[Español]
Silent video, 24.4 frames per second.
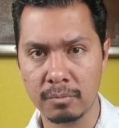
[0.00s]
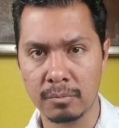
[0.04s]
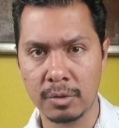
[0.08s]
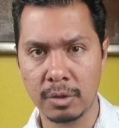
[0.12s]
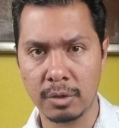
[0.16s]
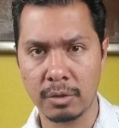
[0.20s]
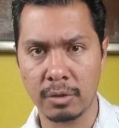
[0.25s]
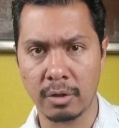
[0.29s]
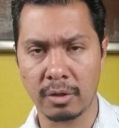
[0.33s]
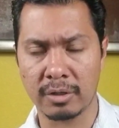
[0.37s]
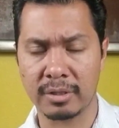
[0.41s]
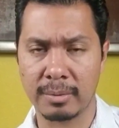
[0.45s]
¿Sí
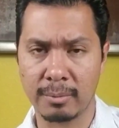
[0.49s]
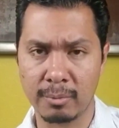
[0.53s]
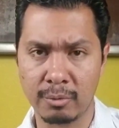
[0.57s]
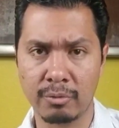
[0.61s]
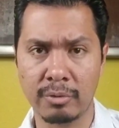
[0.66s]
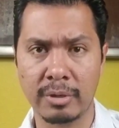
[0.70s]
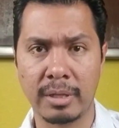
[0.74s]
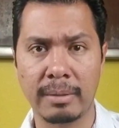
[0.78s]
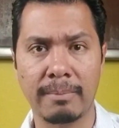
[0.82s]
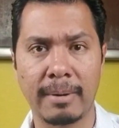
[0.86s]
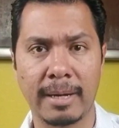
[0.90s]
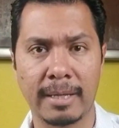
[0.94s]
o no? Hacemos
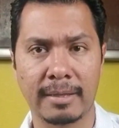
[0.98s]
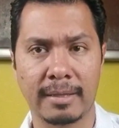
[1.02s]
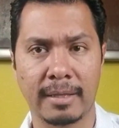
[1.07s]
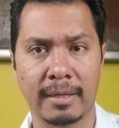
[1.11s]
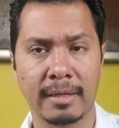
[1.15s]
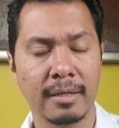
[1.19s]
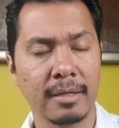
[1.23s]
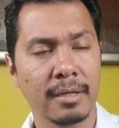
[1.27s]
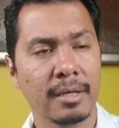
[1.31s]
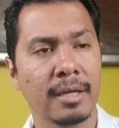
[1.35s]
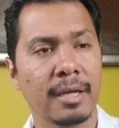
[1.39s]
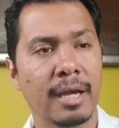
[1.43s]
un
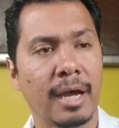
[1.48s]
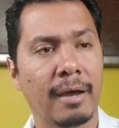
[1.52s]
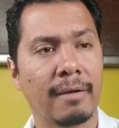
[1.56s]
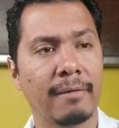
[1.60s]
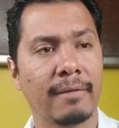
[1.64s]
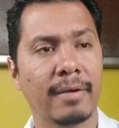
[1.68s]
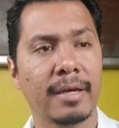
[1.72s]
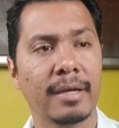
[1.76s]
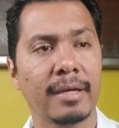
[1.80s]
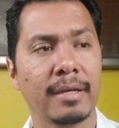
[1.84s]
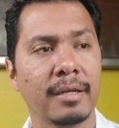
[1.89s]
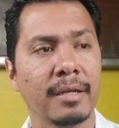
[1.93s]
debate. A
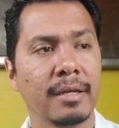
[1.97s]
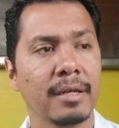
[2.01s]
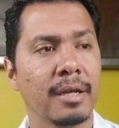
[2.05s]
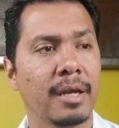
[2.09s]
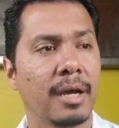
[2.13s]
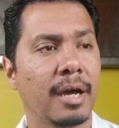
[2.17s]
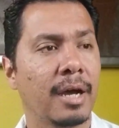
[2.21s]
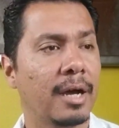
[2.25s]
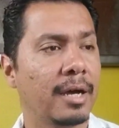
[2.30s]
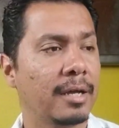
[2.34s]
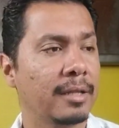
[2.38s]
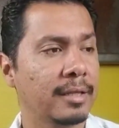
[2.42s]
ver,
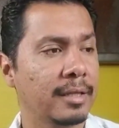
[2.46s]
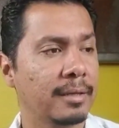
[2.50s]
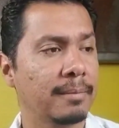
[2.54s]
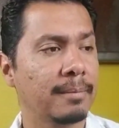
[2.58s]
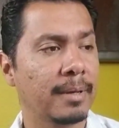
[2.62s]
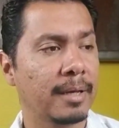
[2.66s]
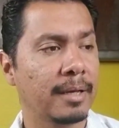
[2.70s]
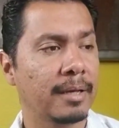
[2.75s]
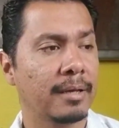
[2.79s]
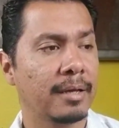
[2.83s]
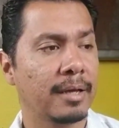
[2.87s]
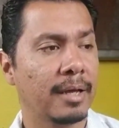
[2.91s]
ah,
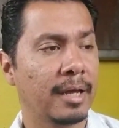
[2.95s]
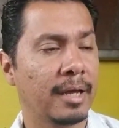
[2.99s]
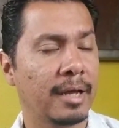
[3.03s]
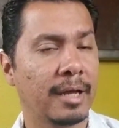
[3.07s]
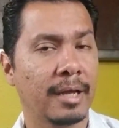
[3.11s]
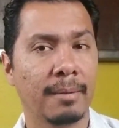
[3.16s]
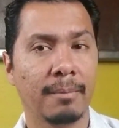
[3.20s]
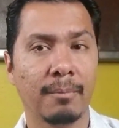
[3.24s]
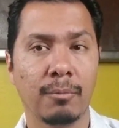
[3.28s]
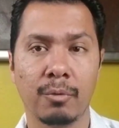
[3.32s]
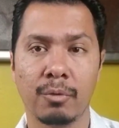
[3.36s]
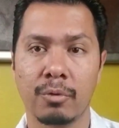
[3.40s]
dime,
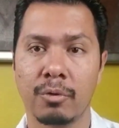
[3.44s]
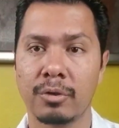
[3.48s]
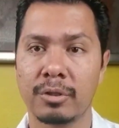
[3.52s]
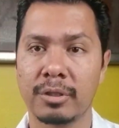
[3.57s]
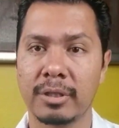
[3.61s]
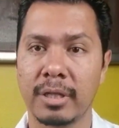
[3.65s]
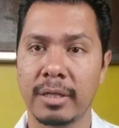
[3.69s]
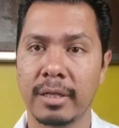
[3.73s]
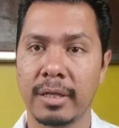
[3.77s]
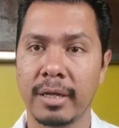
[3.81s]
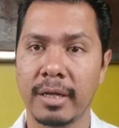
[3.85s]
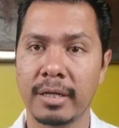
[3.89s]
¿el mundo
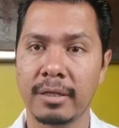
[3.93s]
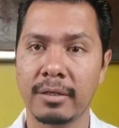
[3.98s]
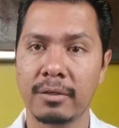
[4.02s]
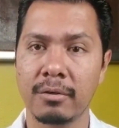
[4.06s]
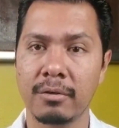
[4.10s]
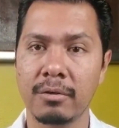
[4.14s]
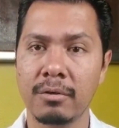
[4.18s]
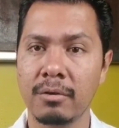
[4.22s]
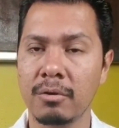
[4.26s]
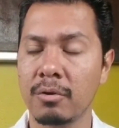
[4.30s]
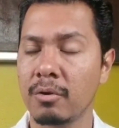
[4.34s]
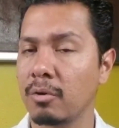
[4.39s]
está
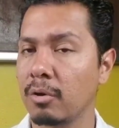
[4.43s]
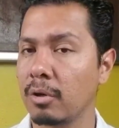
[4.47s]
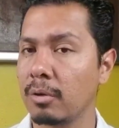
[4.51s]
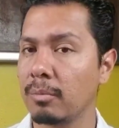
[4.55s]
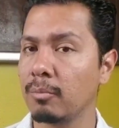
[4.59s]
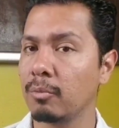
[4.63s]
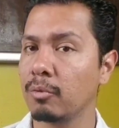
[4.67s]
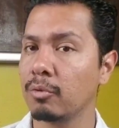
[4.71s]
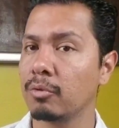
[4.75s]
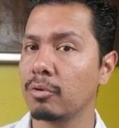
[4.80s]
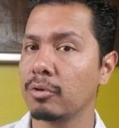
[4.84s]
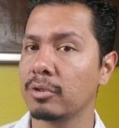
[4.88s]
derecho o el
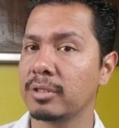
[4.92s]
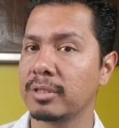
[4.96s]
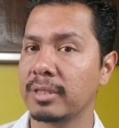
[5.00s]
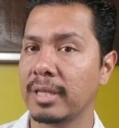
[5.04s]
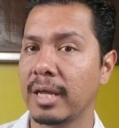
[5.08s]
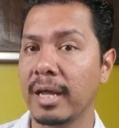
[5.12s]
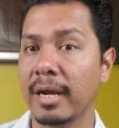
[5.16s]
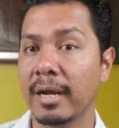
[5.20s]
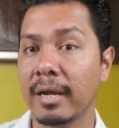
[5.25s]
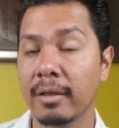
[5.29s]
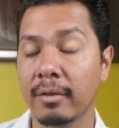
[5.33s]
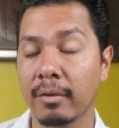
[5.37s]
mundo
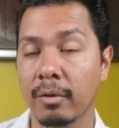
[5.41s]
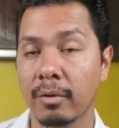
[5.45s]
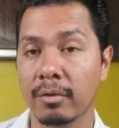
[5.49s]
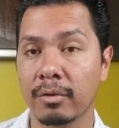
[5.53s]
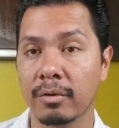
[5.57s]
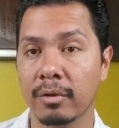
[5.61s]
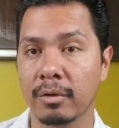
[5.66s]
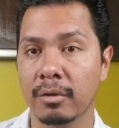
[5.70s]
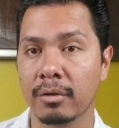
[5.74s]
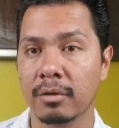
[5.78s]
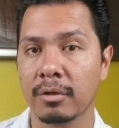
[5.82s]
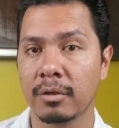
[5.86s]
está
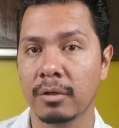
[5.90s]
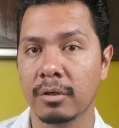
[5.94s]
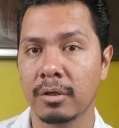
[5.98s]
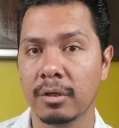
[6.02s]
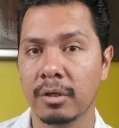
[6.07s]
redondo?